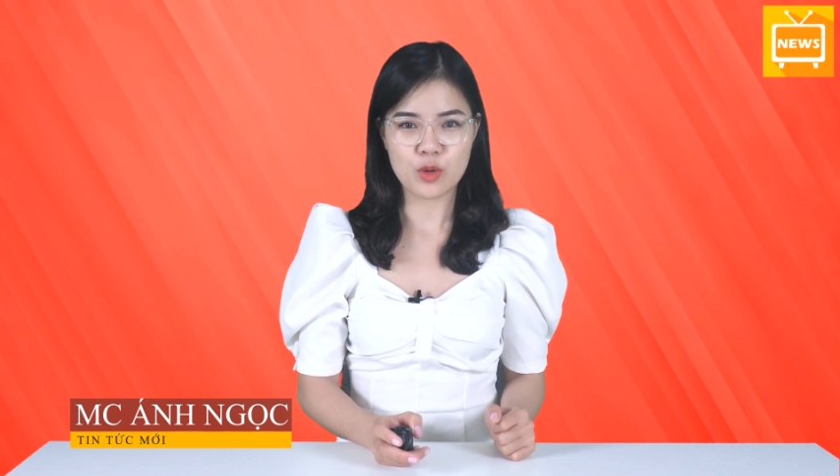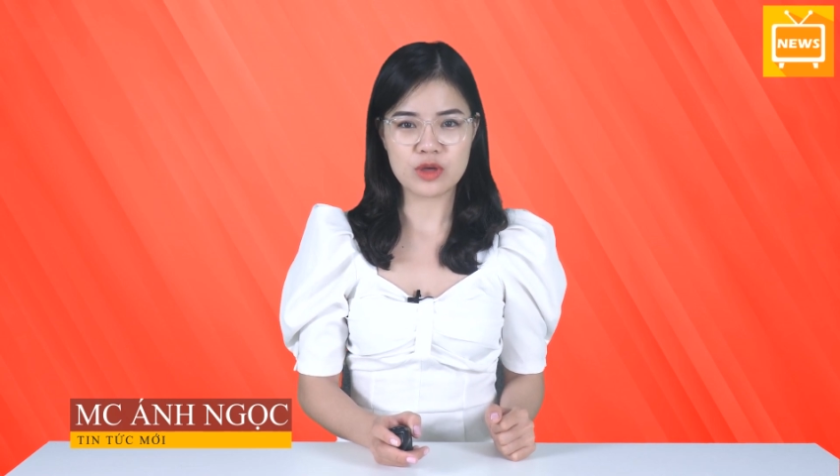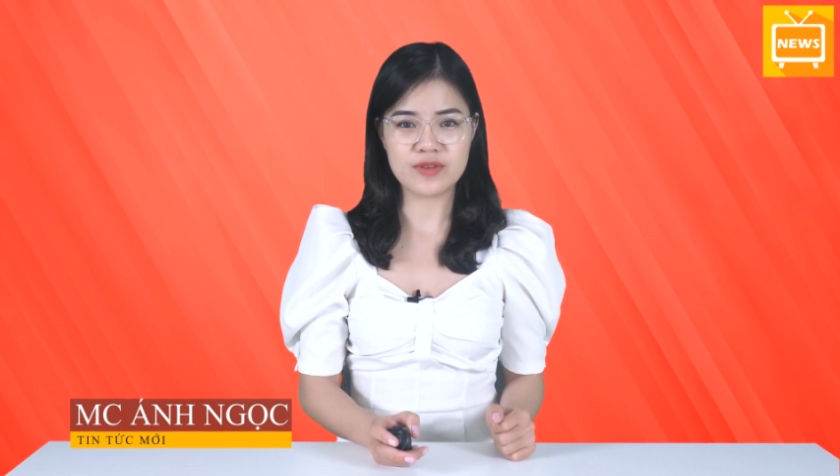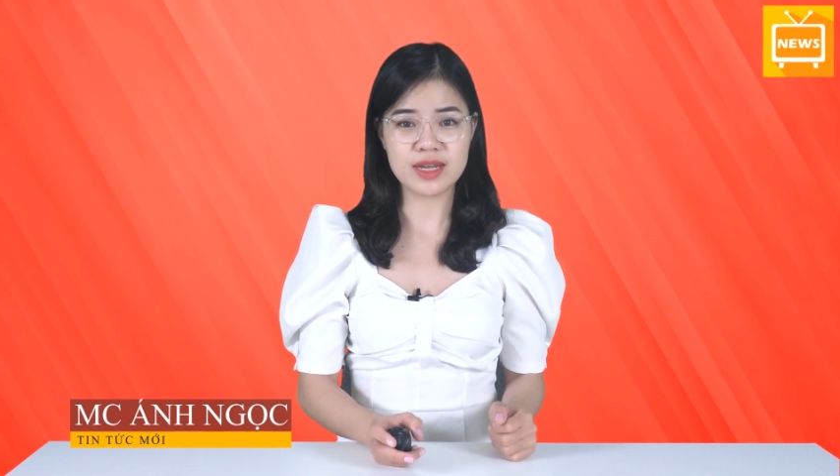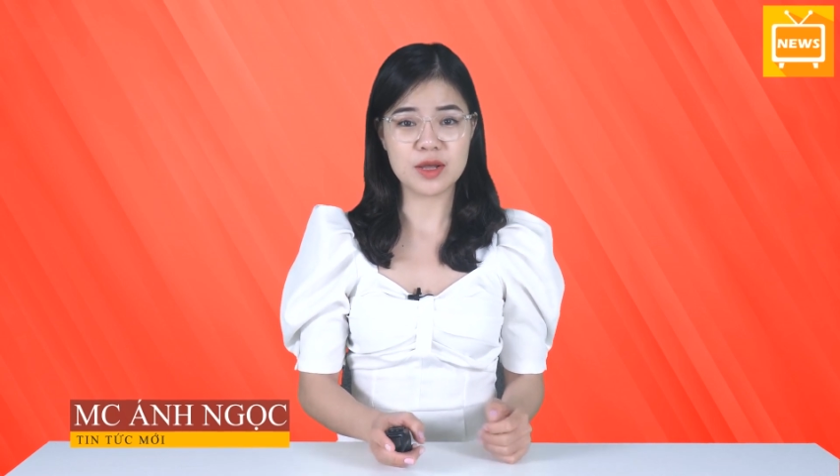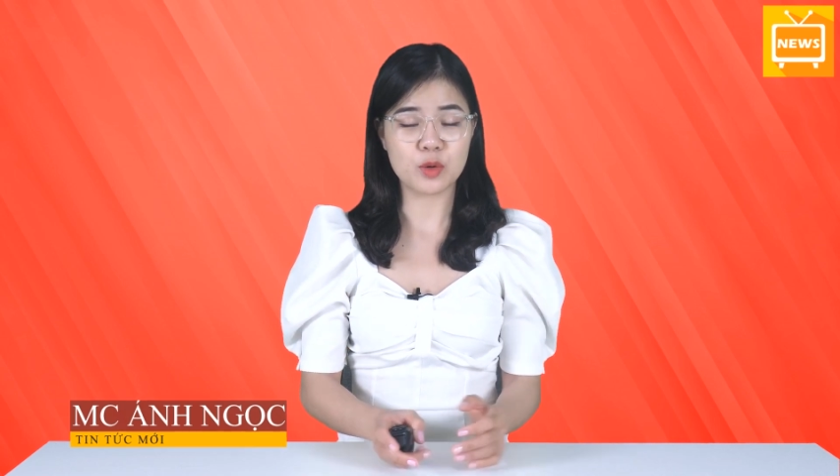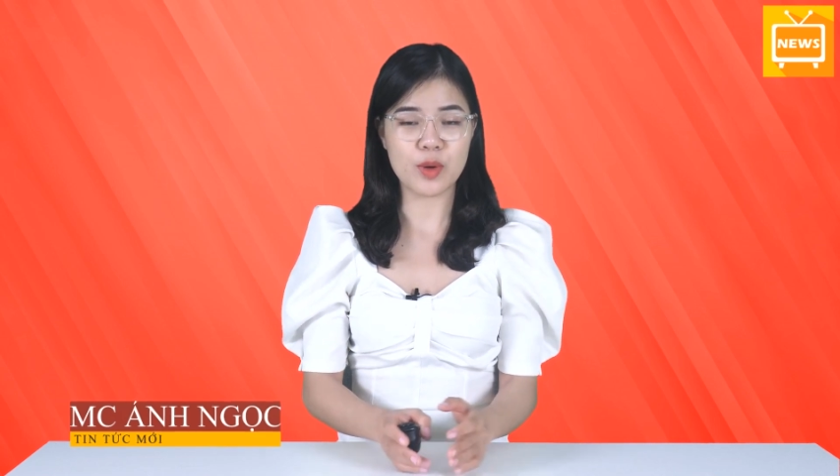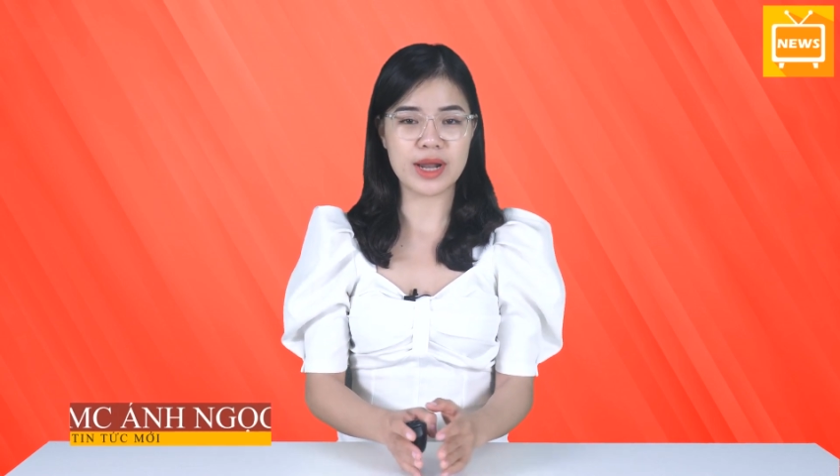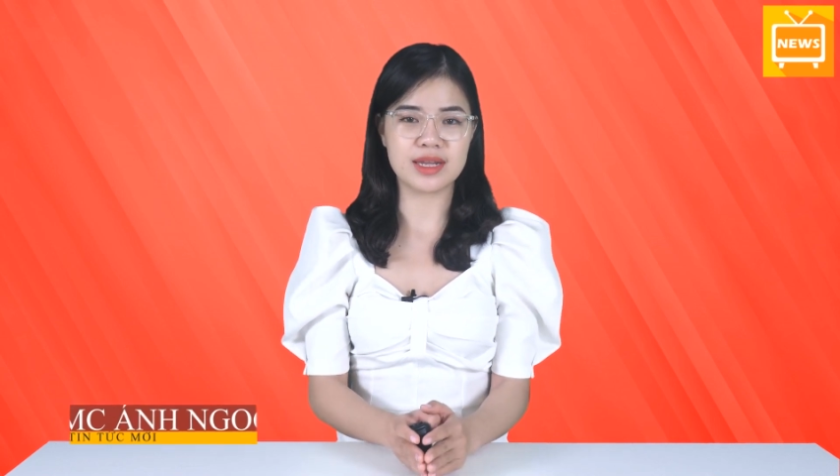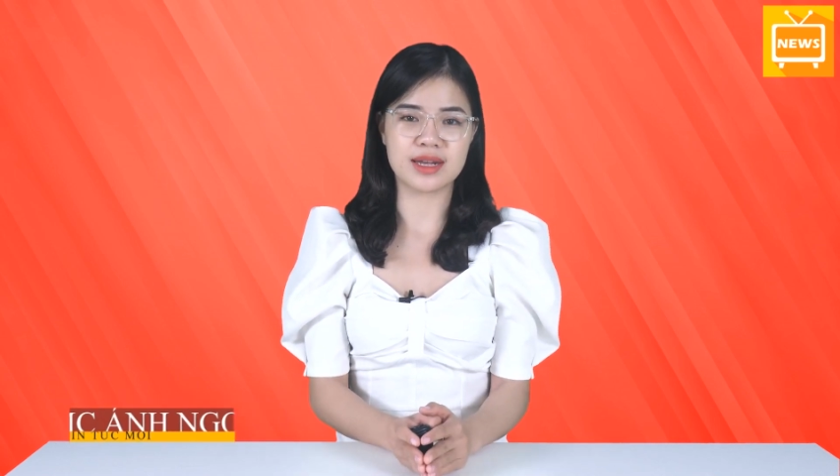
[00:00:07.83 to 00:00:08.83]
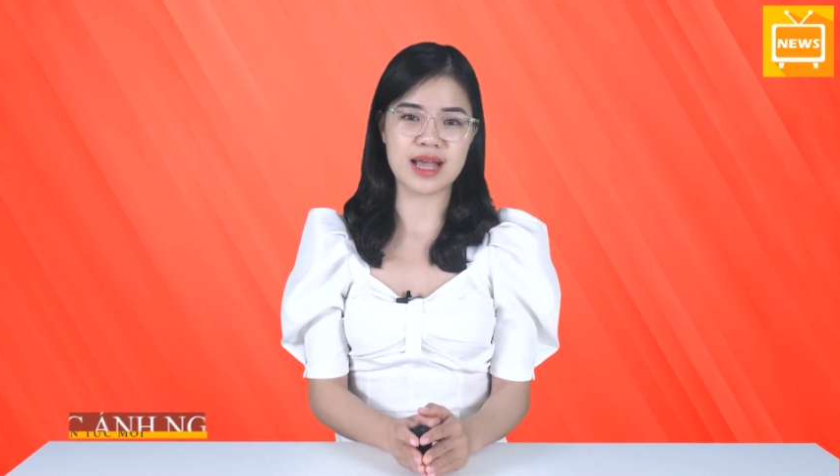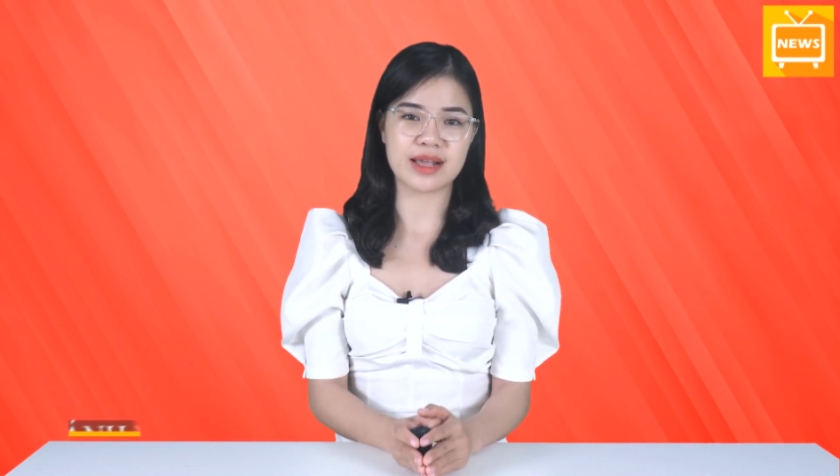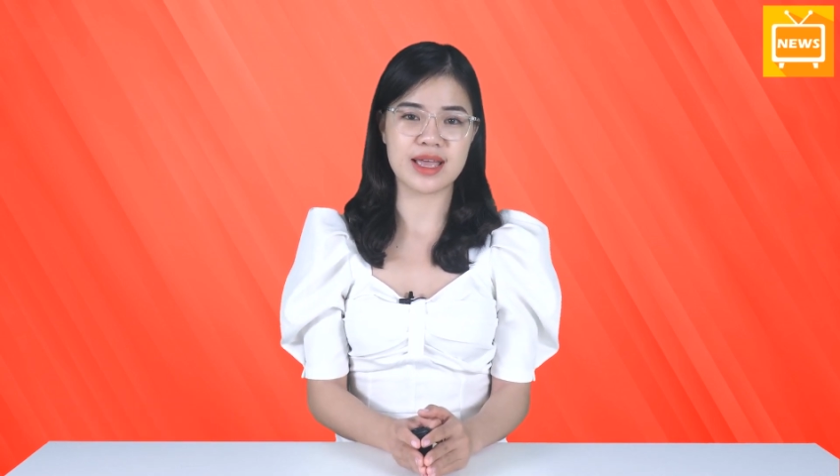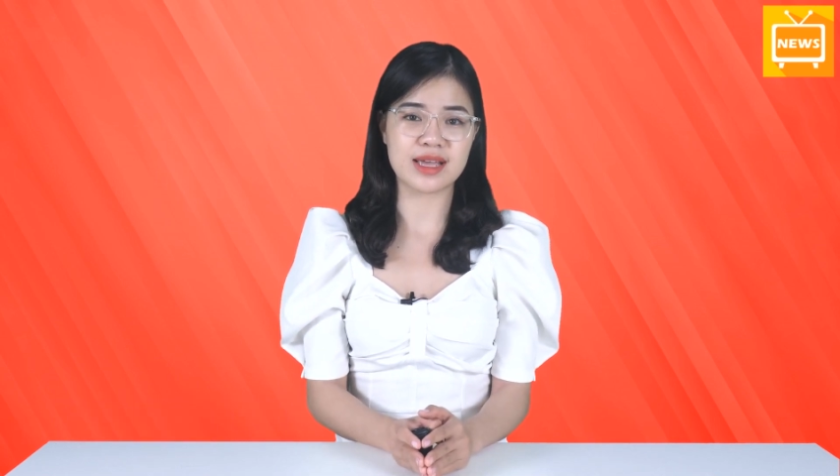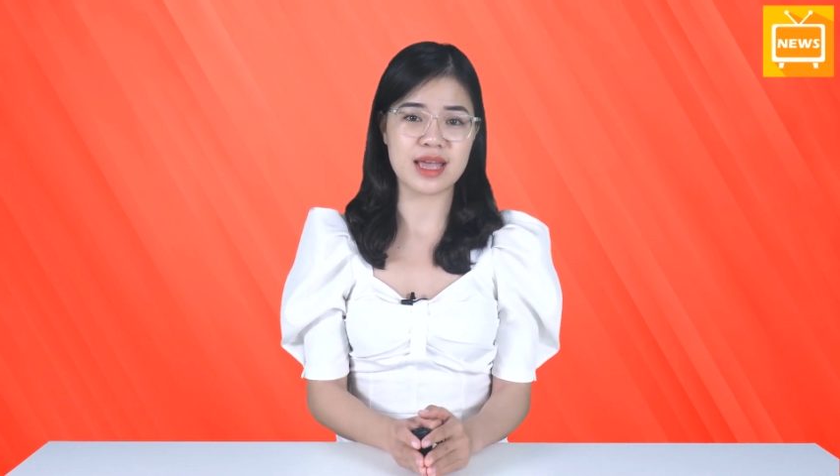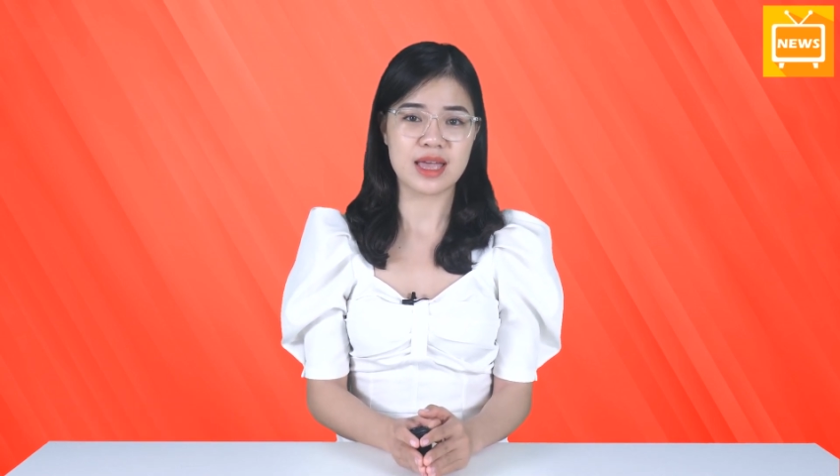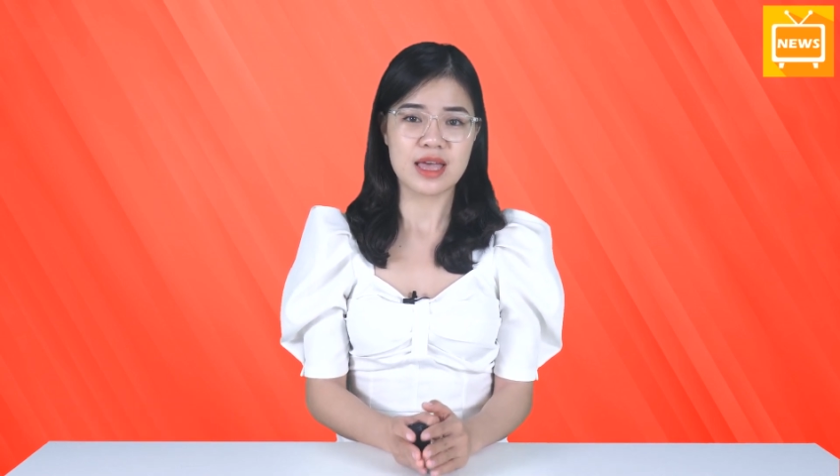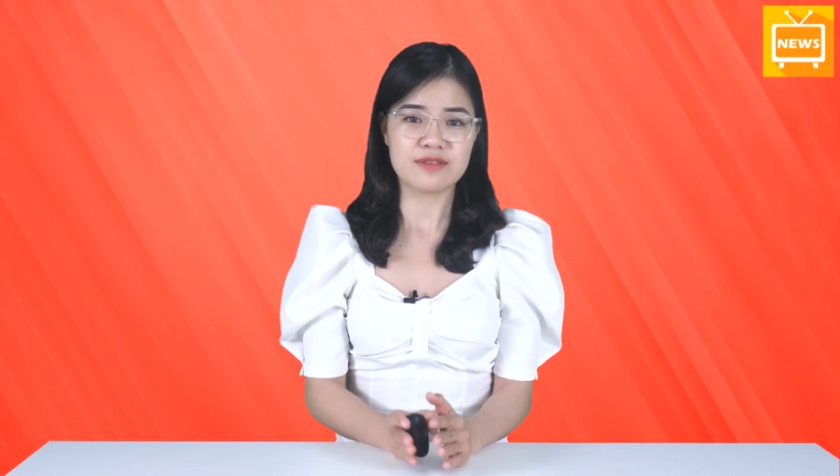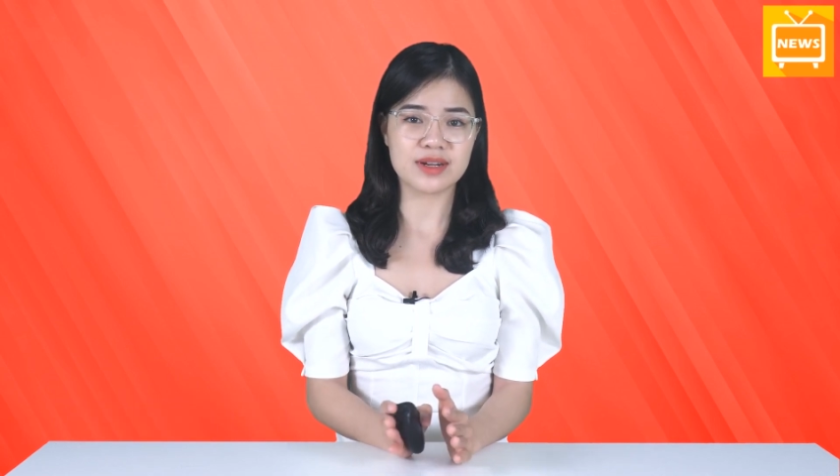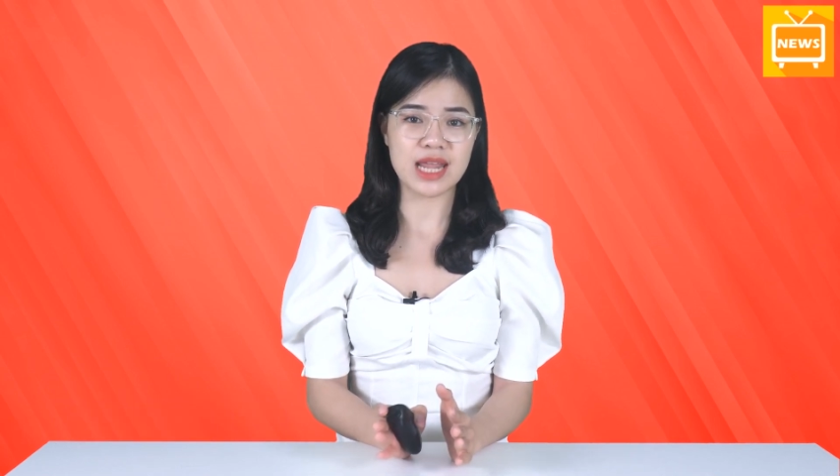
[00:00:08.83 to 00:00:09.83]
Quý vị đừng quên nhấn đăng ký
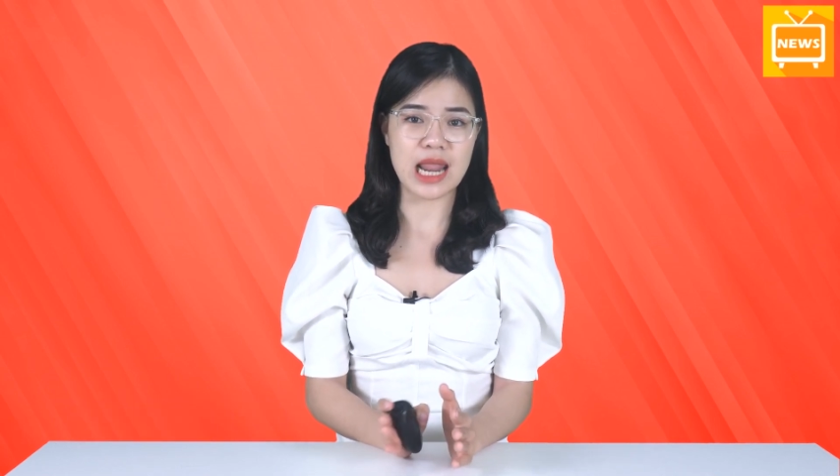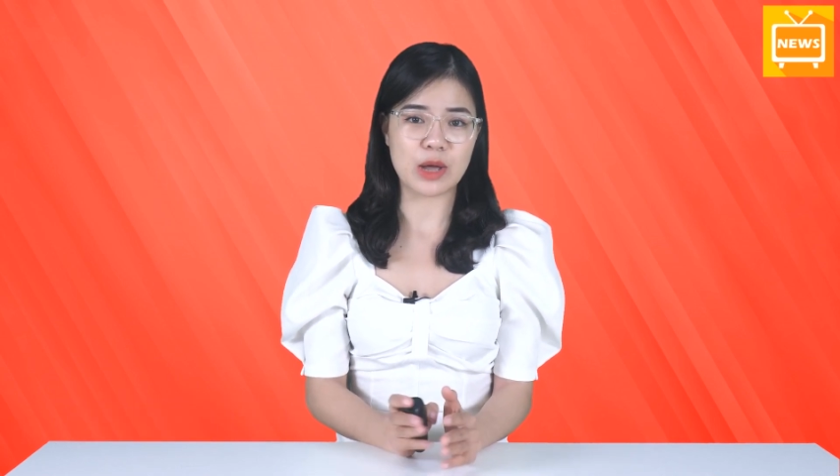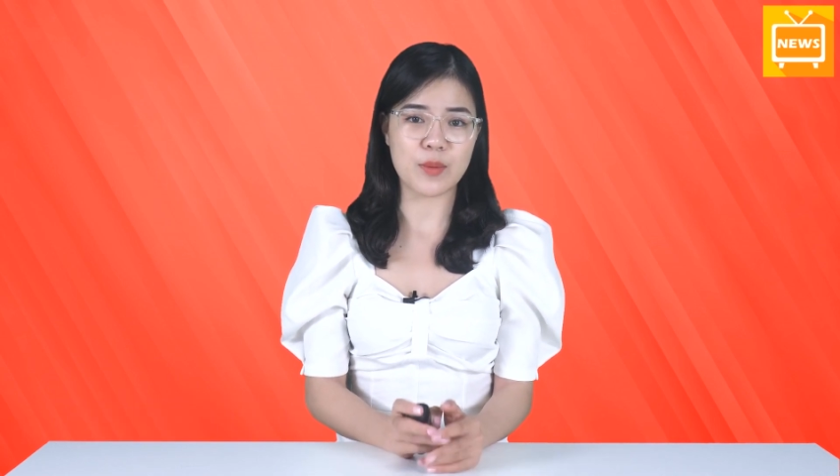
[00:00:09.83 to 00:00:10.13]
kênh và để lại